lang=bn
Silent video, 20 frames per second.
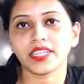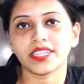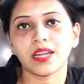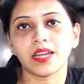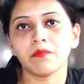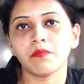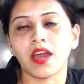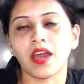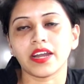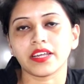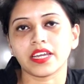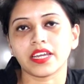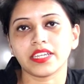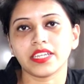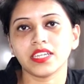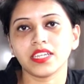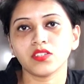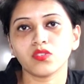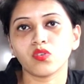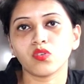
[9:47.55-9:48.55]
এটার
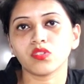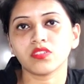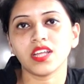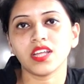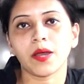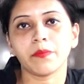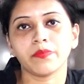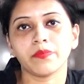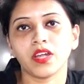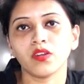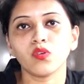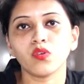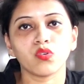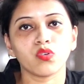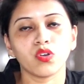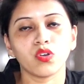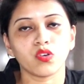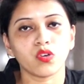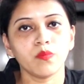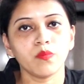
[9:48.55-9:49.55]
মার্কেটিং করতে আপনার
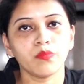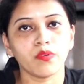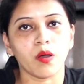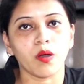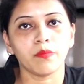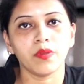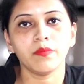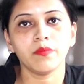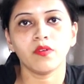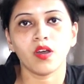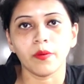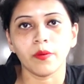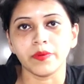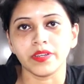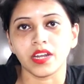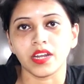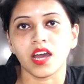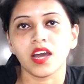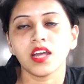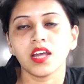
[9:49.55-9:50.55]
কোনো রকম প্রবলেম
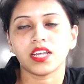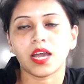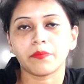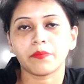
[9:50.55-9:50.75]
হবে না